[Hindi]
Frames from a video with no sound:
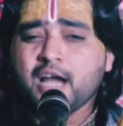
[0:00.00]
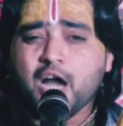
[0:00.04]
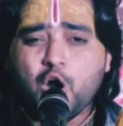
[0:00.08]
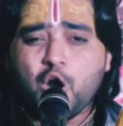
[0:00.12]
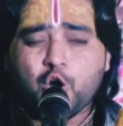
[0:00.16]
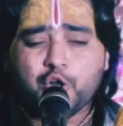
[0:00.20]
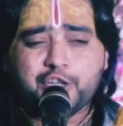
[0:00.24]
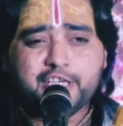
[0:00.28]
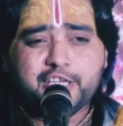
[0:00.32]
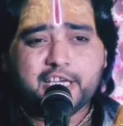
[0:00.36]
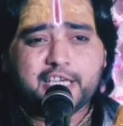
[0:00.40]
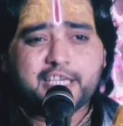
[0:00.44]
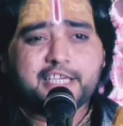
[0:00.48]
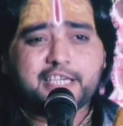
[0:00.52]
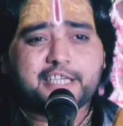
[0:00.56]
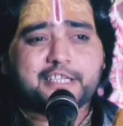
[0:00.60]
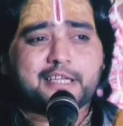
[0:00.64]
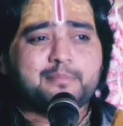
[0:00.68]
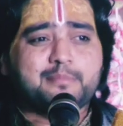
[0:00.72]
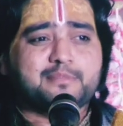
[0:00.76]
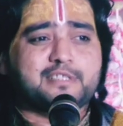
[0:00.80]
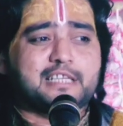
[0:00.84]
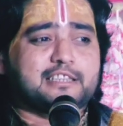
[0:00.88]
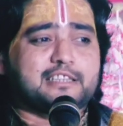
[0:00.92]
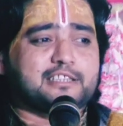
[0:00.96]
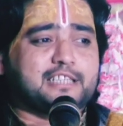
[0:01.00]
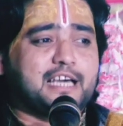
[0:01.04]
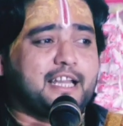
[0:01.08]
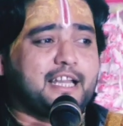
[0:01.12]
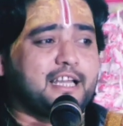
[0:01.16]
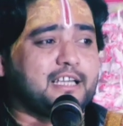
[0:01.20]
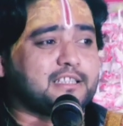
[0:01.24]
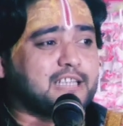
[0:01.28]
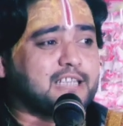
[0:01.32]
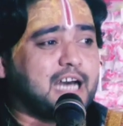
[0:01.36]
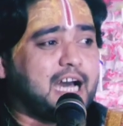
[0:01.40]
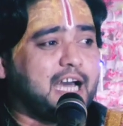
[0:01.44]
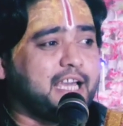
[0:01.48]
और यही क्रम चलता
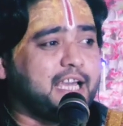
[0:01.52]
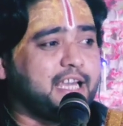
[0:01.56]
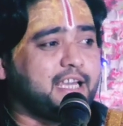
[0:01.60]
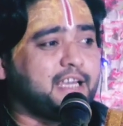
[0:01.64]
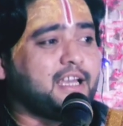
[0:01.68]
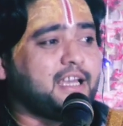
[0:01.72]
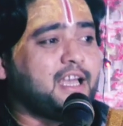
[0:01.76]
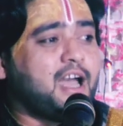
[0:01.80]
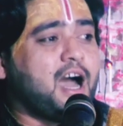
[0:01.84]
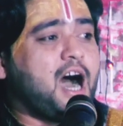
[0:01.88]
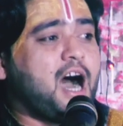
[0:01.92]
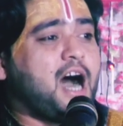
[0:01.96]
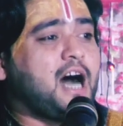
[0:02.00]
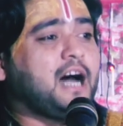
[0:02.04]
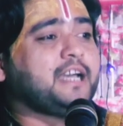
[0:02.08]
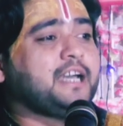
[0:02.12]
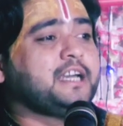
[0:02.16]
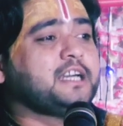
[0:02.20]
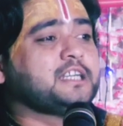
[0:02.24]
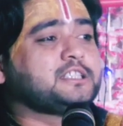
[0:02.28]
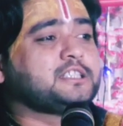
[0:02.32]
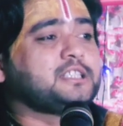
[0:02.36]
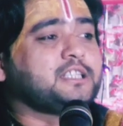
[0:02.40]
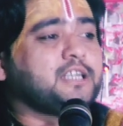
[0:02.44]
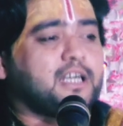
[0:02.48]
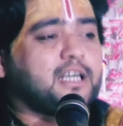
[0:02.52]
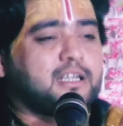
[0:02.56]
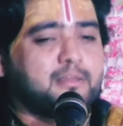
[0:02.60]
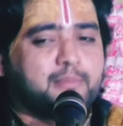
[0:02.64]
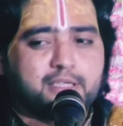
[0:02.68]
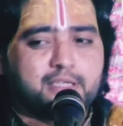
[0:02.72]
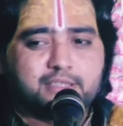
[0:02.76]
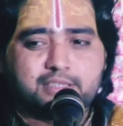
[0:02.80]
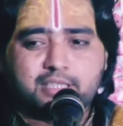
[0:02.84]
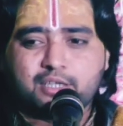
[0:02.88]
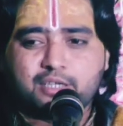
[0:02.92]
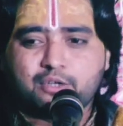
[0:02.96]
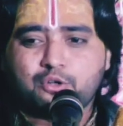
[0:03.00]
रहता है आए थे
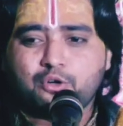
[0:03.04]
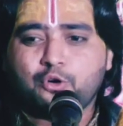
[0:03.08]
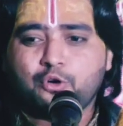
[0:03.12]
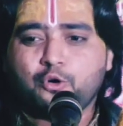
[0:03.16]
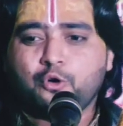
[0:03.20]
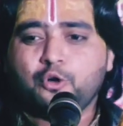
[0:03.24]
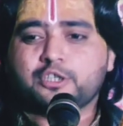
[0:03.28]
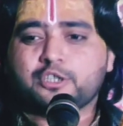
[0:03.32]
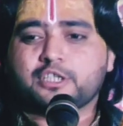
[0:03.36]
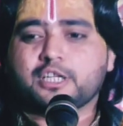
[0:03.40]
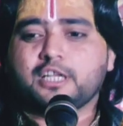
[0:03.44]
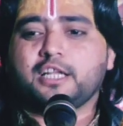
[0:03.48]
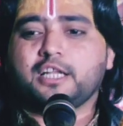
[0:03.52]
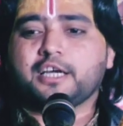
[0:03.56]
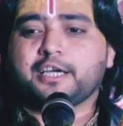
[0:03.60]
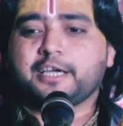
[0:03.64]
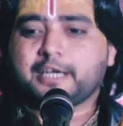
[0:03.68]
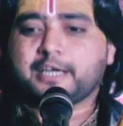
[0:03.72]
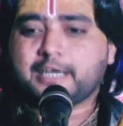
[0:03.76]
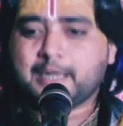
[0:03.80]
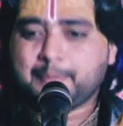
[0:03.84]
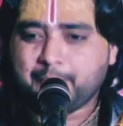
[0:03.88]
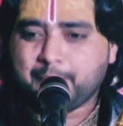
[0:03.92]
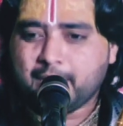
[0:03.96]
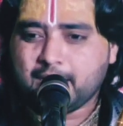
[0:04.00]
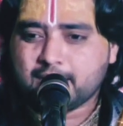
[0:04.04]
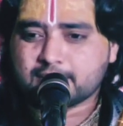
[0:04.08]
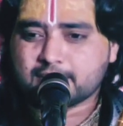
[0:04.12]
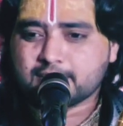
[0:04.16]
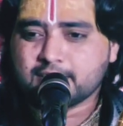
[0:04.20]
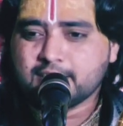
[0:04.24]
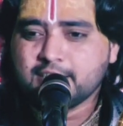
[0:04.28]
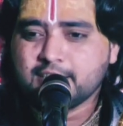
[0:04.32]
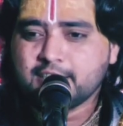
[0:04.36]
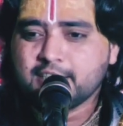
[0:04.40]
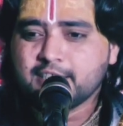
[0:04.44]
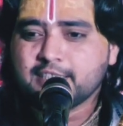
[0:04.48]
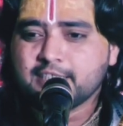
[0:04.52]
हरिभजन को ओटन लगे कपास
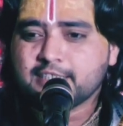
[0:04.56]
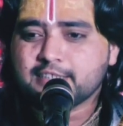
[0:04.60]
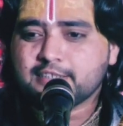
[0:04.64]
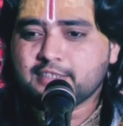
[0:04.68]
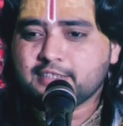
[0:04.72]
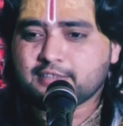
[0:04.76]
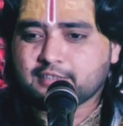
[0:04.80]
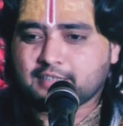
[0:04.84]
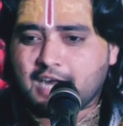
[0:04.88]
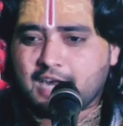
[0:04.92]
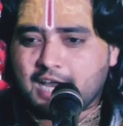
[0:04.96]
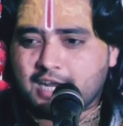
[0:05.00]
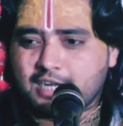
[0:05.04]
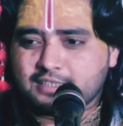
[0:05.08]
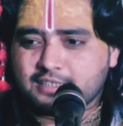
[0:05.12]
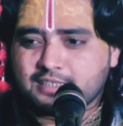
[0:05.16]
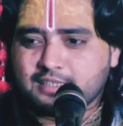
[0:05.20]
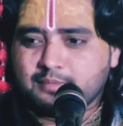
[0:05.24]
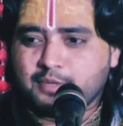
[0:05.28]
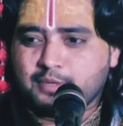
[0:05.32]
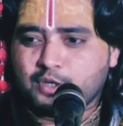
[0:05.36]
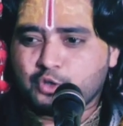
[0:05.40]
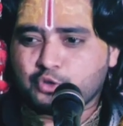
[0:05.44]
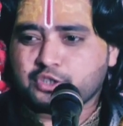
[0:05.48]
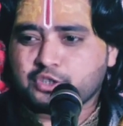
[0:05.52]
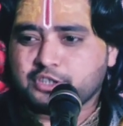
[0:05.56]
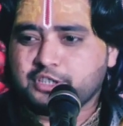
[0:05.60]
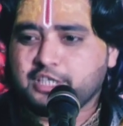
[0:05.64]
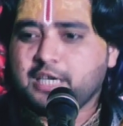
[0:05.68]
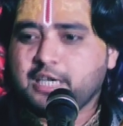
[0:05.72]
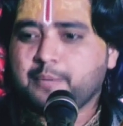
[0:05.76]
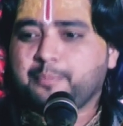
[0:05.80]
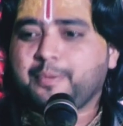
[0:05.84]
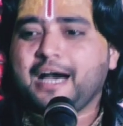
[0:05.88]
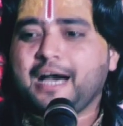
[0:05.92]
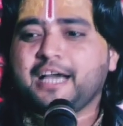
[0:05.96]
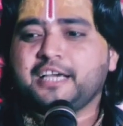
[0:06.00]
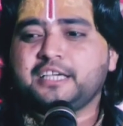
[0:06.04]
जिस कारण से मनुष्य दे
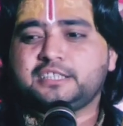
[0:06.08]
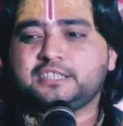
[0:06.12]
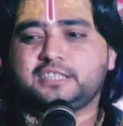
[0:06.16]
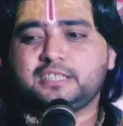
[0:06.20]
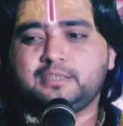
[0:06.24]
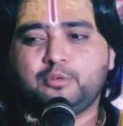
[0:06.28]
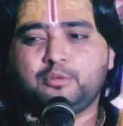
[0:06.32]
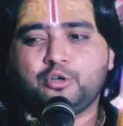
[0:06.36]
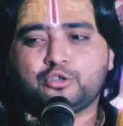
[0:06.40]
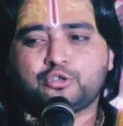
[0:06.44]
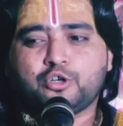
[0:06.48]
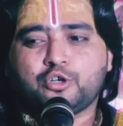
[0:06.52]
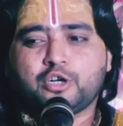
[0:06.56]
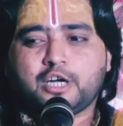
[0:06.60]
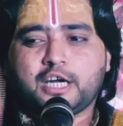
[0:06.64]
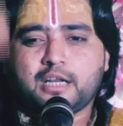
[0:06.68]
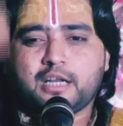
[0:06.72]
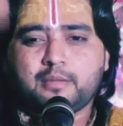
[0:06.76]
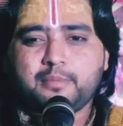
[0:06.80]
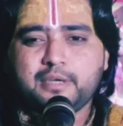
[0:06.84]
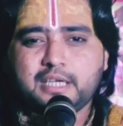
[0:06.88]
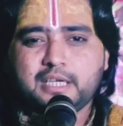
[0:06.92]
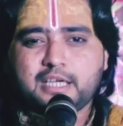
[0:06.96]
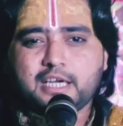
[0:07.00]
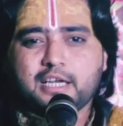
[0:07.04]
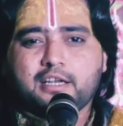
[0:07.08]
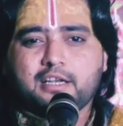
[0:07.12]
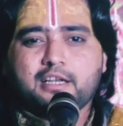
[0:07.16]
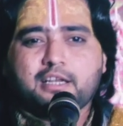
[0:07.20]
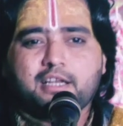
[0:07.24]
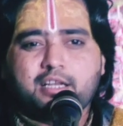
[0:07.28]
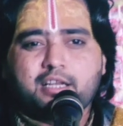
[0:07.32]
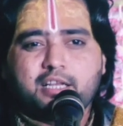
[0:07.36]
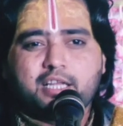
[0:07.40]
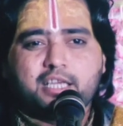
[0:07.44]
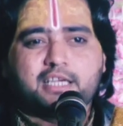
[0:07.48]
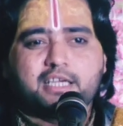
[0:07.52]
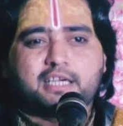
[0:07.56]
पाई थी वो तो कर्म ही कर,
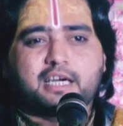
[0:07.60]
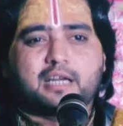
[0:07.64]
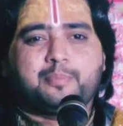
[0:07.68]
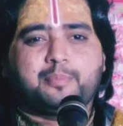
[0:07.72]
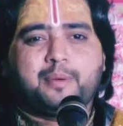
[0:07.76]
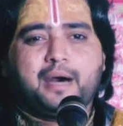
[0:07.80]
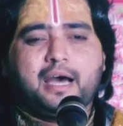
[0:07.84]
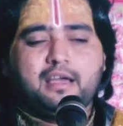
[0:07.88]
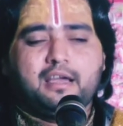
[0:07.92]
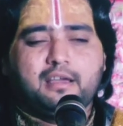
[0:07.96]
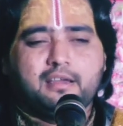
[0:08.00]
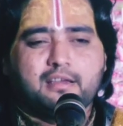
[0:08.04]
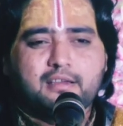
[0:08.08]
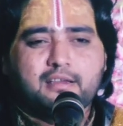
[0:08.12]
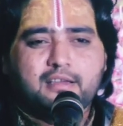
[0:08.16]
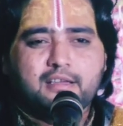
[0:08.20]
नहीं कर पाए